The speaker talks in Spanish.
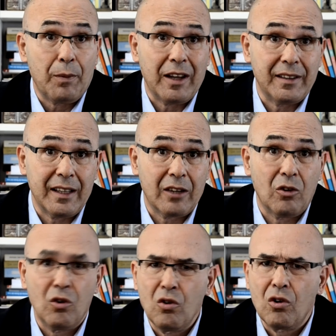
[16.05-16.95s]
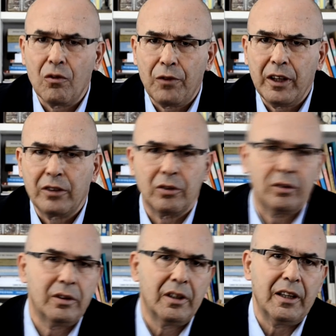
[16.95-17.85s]
plantear un conflicto
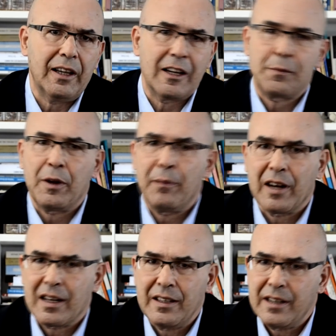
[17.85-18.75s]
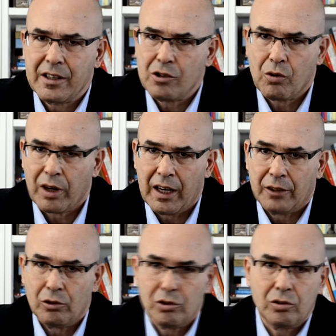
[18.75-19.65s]
en las primeras líneas de sus
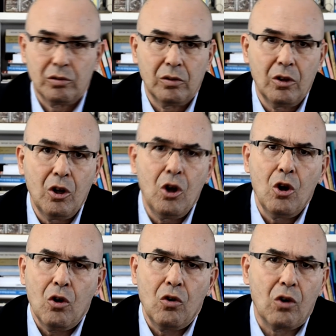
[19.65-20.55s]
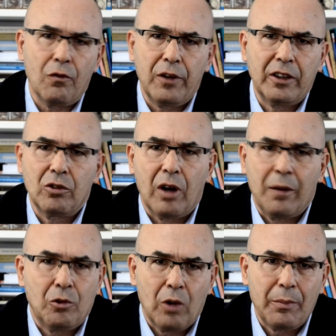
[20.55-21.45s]
relatos. Un conflicto
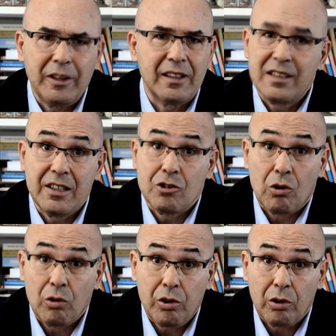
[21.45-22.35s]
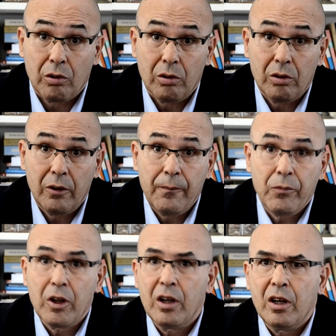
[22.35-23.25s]
habitualmente sin solución.
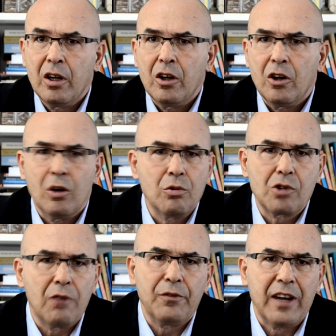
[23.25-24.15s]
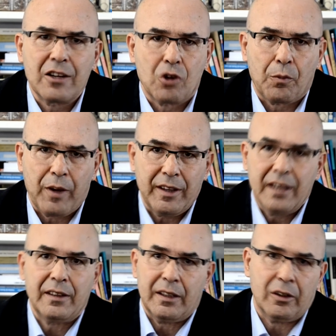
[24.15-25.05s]
No busca un final
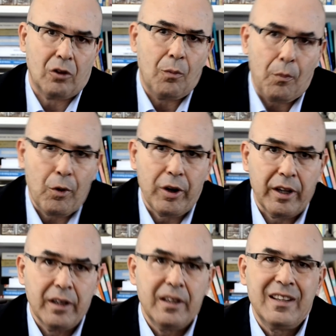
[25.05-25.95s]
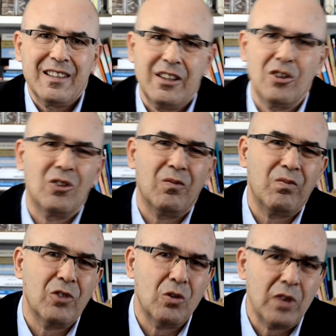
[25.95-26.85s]
sorprendente, como Poe, sino
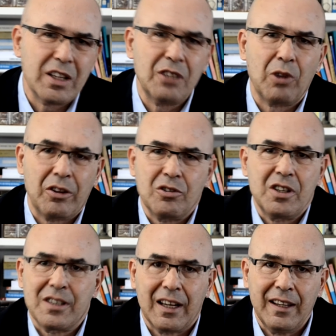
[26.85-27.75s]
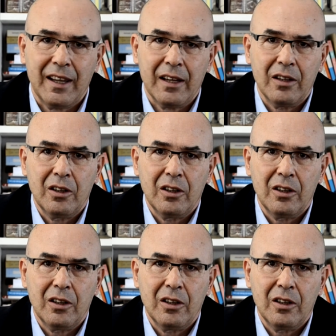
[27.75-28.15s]
una situación sin salida,